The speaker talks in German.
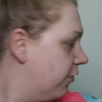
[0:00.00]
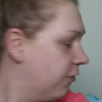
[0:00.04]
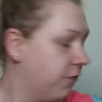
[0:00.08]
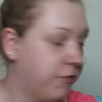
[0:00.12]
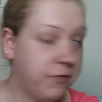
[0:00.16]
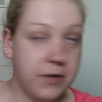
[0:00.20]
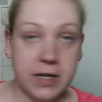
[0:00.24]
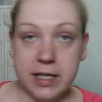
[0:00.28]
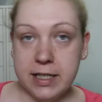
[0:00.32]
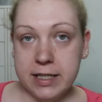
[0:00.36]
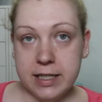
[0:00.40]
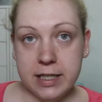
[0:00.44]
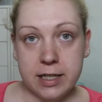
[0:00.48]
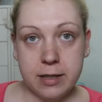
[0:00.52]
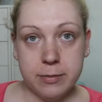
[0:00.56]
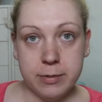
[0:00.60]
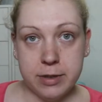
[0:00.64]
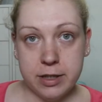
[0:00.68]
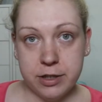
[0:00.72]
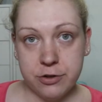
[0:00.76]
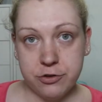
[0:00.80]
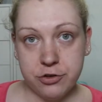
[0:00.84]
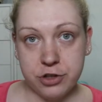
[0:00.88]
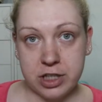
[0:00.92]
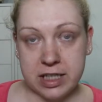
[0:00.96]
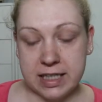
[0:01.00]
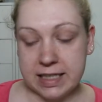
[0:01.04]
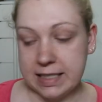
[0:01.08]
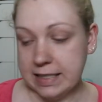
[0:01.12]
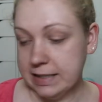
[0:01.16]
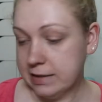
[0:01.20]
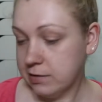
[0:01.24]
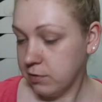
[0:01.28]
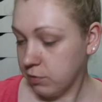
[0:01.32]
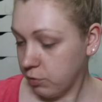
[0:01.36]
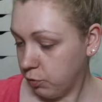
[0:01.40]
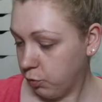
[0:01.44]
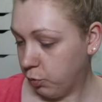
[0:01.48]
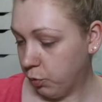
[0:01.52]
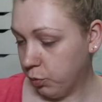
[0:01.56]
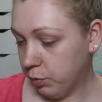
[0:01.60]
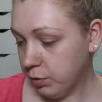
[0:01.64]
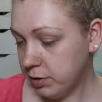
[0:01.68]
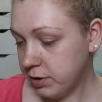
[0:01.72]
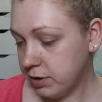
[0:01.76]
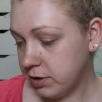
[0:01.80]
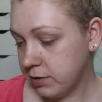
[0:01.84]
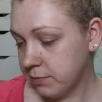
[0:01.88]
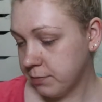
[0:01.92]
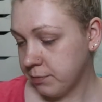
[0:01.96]
Fand er aber anscheinend ganz
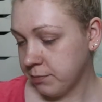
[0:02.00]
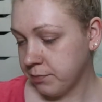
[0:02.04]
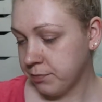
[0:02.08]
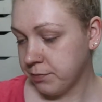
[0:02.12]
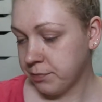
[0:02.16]
gut.